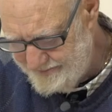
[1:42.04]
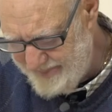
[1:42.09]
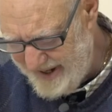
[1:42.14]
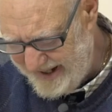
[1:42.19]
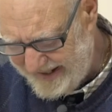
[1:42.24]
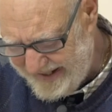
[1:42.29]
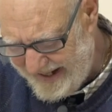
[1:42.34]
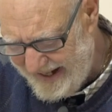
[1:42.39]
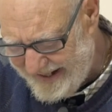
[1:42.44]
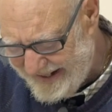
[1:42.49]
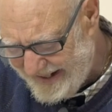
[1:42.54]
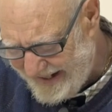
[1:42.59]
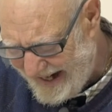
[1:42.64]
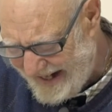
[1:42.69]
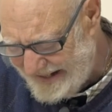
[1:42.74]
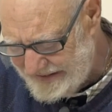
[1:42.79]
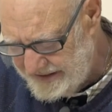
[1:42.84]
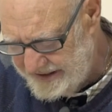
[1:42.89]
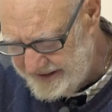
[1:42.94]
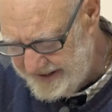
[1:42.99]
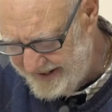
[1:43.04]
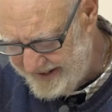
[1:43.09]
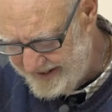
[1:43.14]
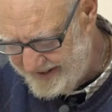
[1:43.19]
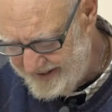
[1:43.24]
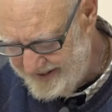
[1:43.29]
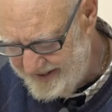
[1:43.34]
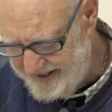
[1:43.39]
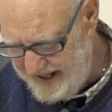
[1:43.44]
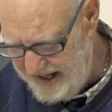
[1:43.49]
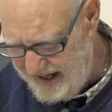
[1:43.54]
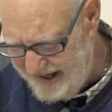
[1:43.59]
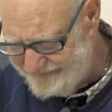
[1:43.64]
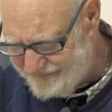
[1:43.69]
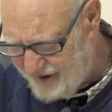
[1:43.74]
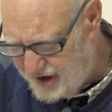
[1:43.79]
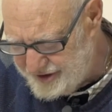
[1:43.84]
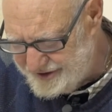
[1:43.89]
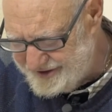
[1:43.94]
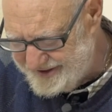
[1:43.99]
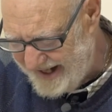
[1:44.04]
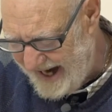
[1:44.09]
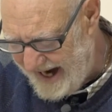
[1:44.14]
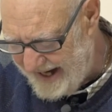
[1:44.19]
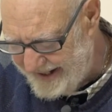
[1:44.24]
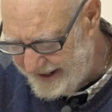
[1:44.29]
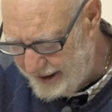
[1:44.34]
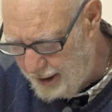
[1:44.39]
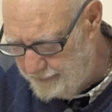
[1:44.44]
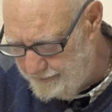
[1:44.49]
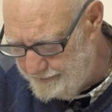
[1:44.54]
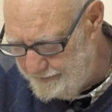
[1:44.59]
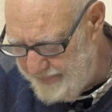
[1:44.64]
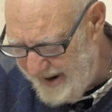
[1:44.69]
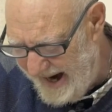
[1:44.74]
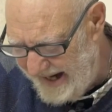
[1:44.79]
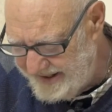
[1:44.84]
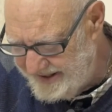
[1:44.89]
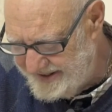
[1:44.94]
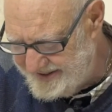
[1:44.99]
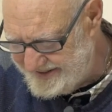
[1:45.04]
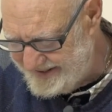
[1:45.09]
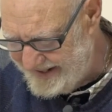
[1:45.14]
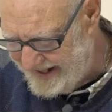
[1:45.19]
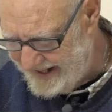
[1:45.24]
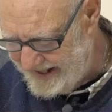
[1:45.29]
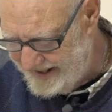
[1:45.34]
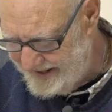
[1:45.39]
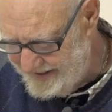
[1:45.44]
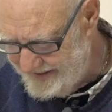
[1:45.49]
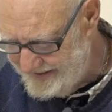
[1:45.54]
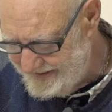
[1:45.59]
perché grande è la vostra ricompensa